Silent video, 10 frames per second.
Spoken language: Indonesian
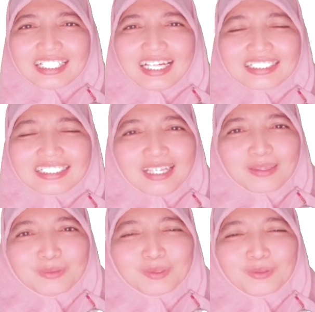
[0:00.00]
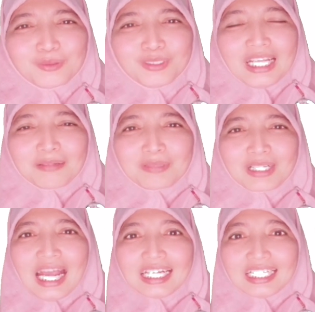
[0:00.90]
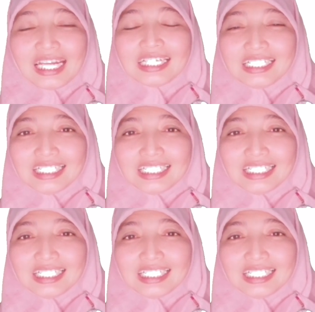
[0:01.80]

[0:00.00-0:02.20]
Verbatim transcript: salah satu suku yang berada